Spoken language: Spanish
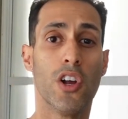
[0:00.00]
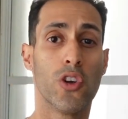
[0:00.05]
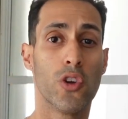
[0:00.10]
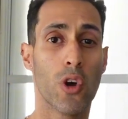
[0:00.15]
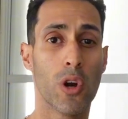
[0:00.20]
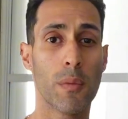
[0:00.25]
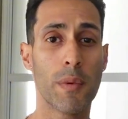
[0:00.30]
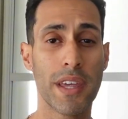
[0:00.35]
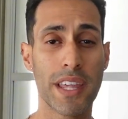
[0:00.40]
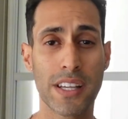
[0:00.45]

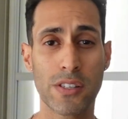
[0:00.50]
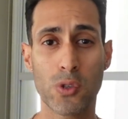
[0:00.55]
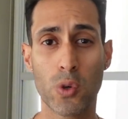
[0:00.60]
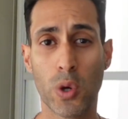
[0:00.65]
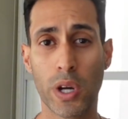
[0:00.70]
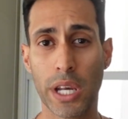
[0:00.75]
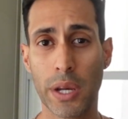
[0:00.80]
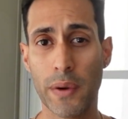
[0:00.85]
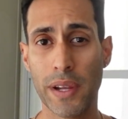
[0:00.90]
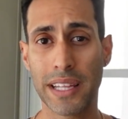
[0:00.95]
No olvides
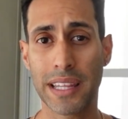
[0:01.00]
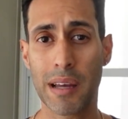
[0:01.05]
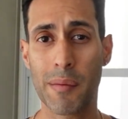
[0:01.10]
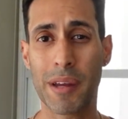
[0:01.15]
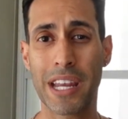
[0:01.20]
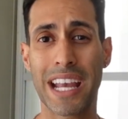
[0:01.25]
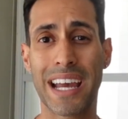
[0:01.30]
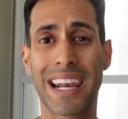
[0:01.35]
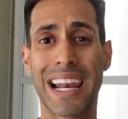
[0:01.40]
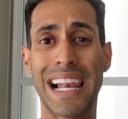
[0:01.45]
suscribirte a
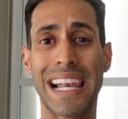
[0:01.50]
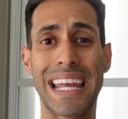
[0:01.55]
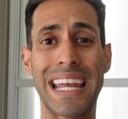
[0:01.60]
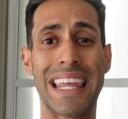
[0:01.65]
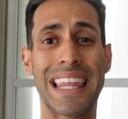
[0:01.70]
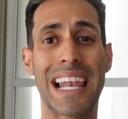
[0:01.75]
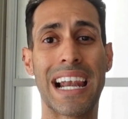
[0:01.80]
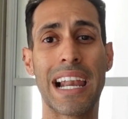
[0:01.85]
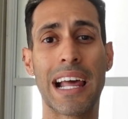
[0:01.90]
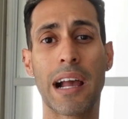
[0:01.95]
mi canal
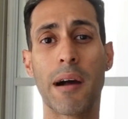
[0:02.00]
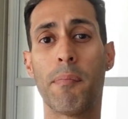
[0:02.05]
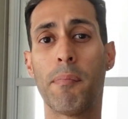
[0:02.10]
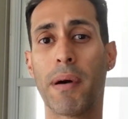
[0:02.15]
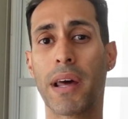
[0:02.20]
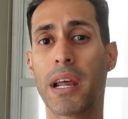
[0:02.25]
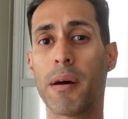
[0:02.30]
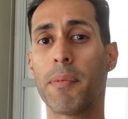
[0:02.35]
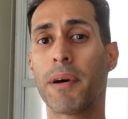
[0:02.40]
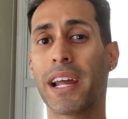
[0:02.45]
y dar a la campana